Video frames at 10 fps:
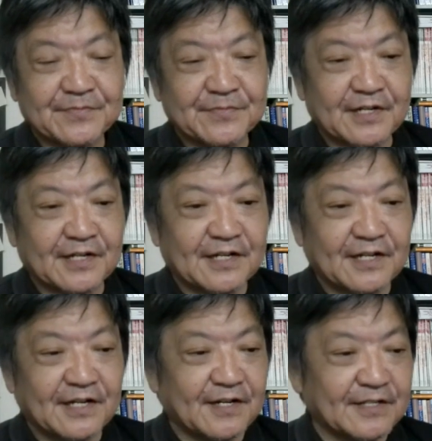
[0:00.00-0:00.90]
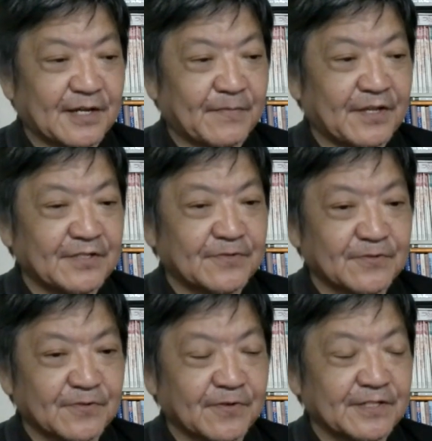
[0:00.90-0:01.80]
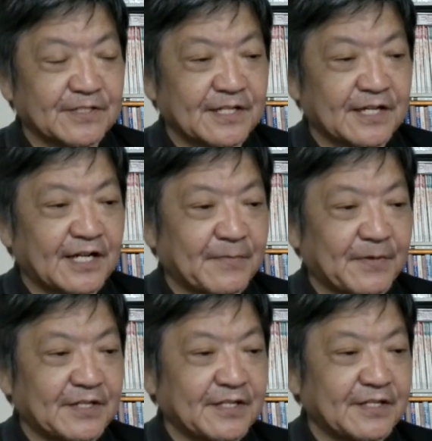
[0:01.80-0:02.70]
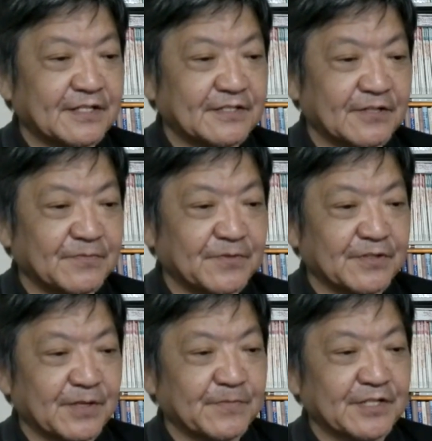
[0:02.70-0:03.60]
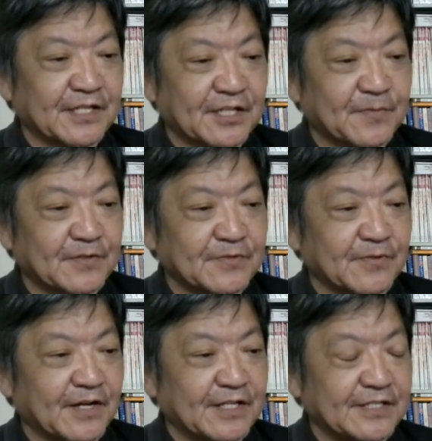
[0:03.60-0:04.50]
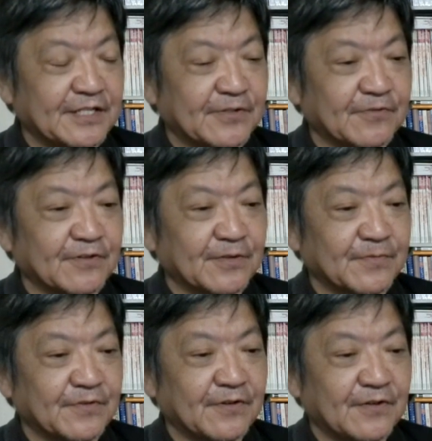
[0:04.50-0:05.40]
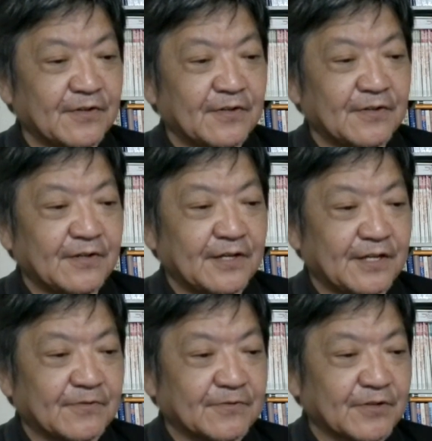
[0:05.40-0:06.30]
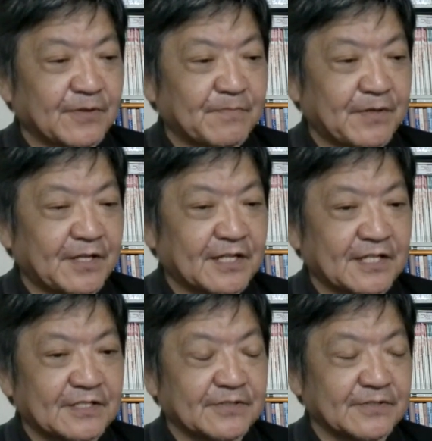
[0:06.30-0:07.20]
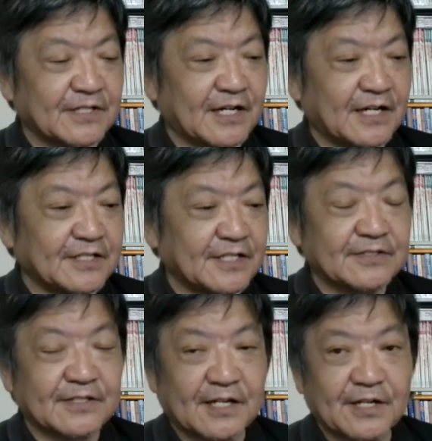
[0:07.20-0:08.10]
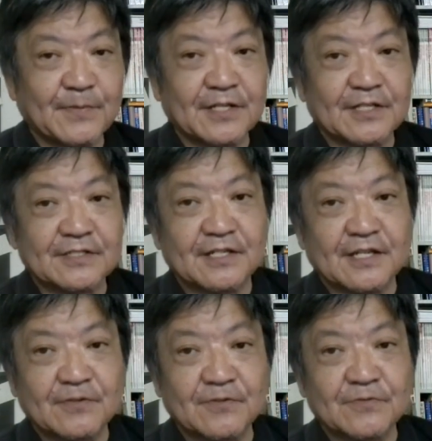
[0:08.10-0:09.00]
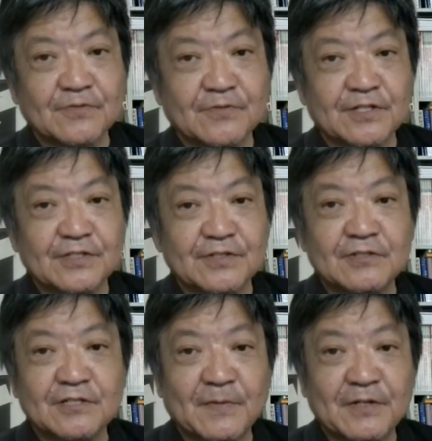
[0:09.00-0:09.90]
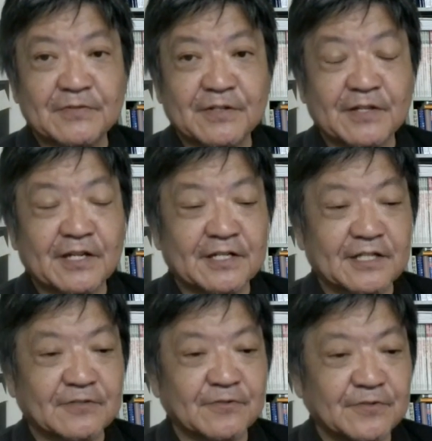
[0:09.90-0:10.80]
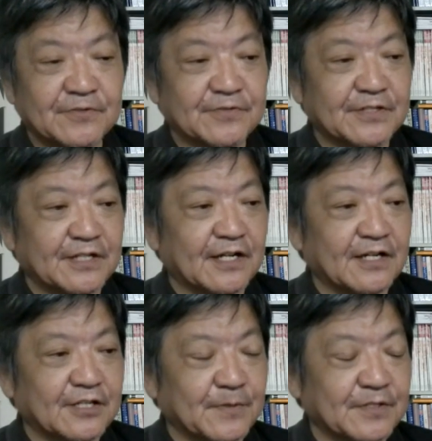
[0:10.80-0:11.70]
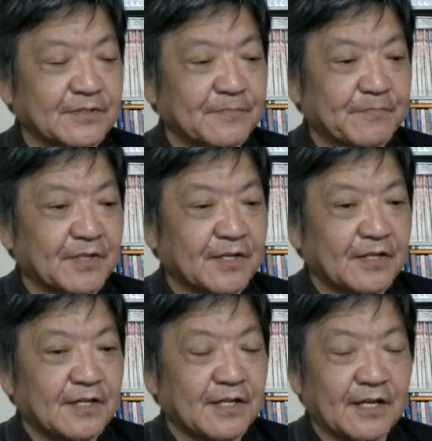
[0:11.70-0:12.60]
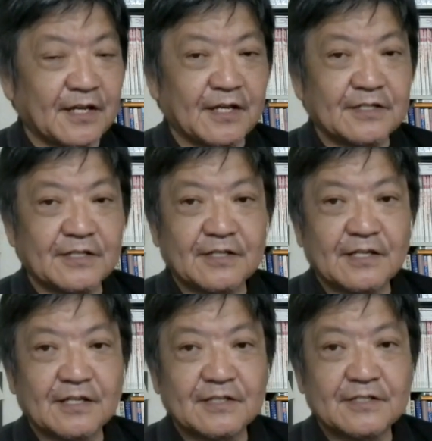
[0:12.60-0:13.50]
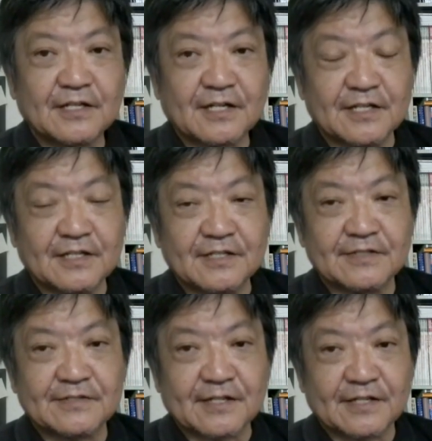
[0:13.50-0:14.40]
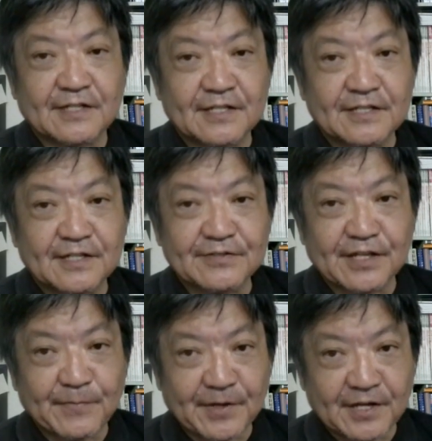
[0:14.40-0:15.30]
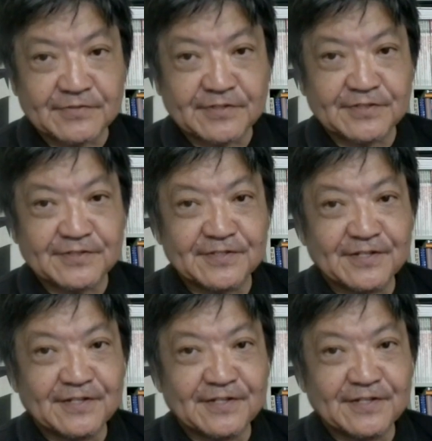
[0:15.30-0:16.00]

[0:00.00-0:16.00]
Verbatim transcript: だから、ダメージコントロールですね、早めにですね、海を全部出してしまうのがいいんでしょうけども、えー、この隠蔽体質が事実であればですね、どんどん傷は深まるんではないかなという気がします。えー、人間社会ですからね、必ず闇があるんです。